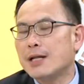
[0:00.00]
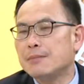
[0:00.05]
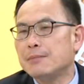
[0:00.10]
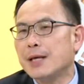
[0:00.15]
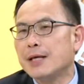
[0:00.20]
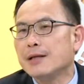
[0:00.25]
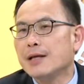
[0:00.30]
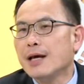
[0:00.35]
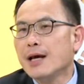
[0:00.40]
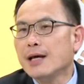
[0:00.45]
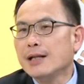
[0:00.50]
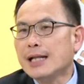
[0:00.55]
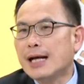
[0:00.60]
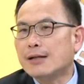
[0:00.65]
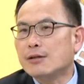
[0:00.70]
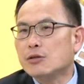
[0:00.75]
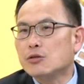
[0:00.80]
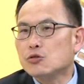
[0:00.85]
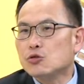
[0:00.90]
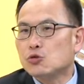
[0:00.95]
面。
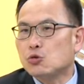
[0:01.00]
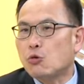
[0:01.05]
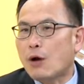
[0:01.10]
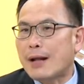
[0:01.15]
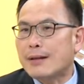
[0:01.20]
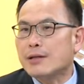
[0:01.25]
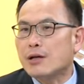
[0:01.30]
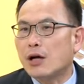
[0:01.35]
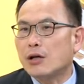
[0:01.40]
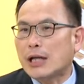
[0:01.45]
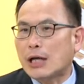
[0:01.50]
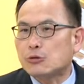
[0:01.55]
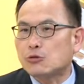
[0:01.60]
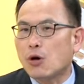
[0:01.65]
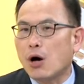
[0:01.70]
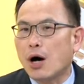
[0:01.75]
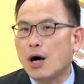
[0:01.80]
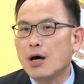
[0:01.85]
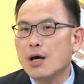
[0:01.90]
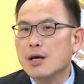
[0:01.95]
那突然呢，他
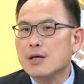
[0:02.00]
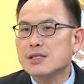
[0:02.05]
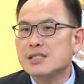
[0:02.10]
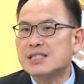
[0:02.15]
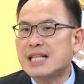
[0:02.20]
说